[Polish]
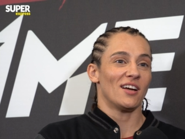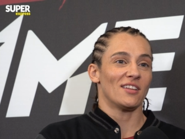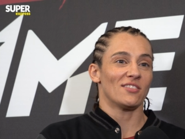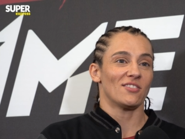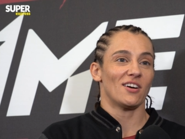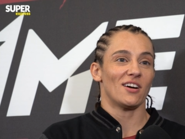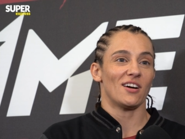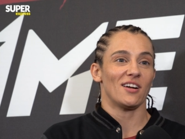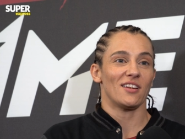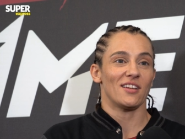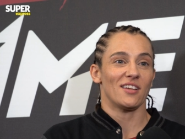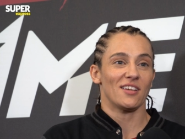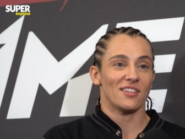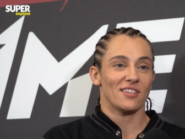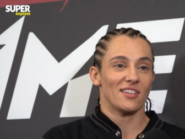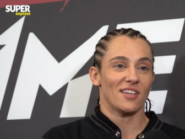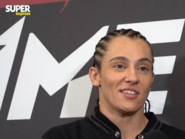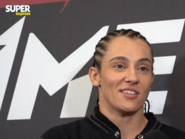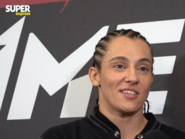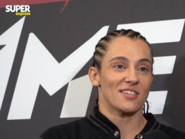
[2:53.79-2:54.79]
no ale
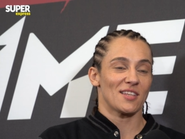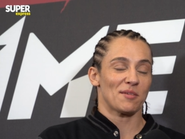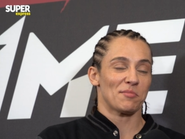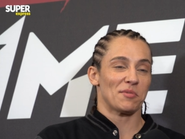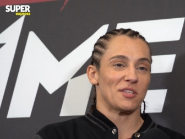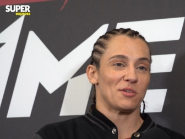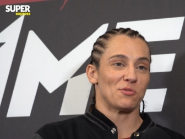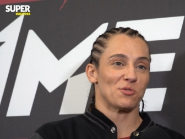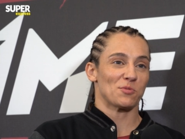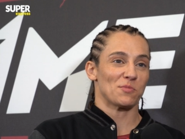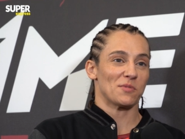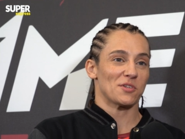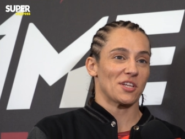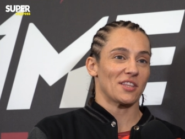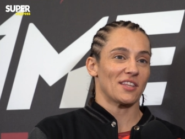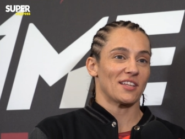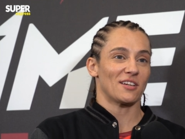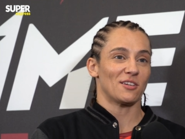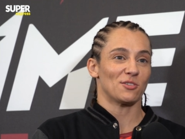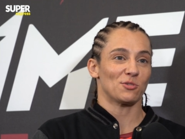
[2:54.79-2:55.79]
nie, nie zamieniłyśmy
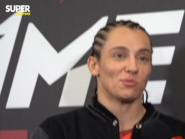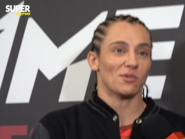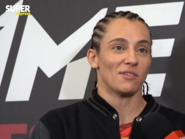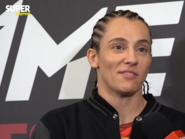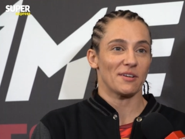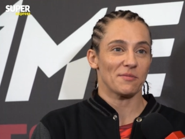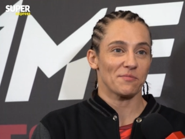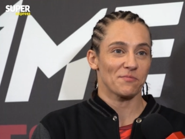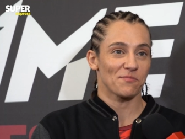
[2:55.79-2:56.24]
żadnego słowa.